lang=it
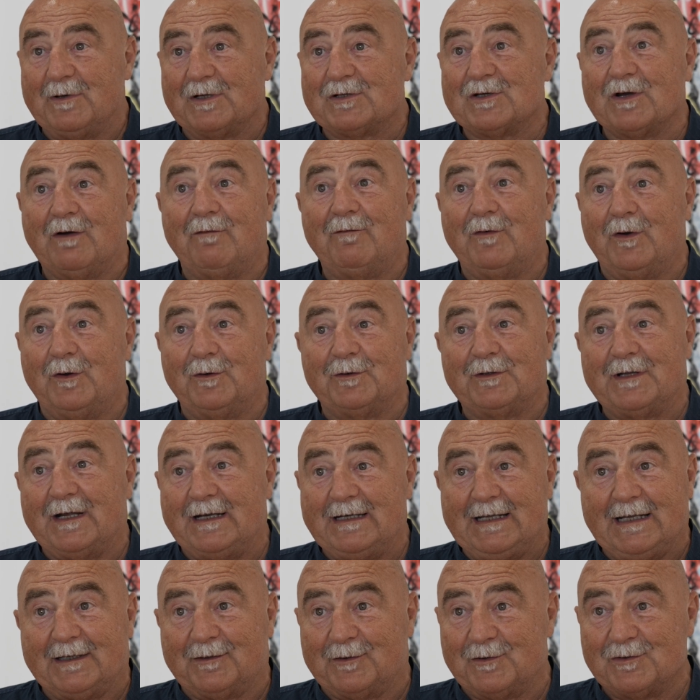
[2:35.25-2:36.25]
facciamo
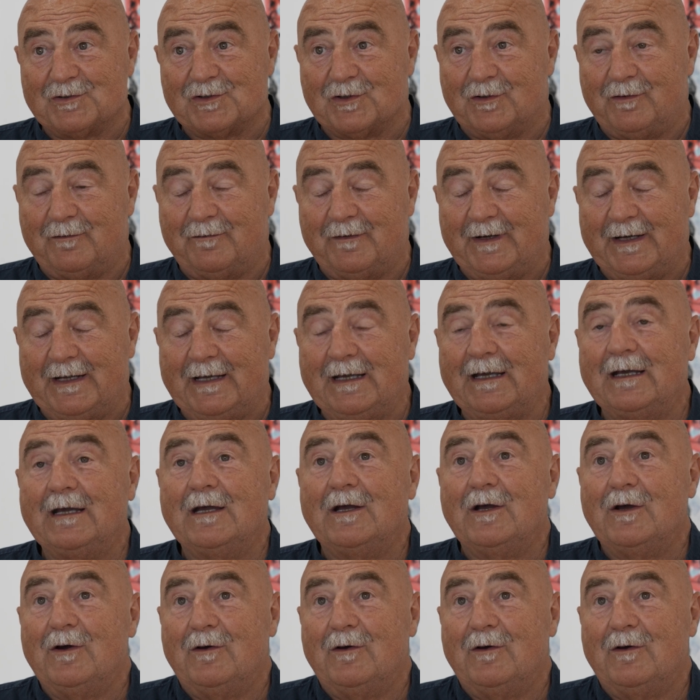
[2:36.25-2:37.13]
volontariato giovane,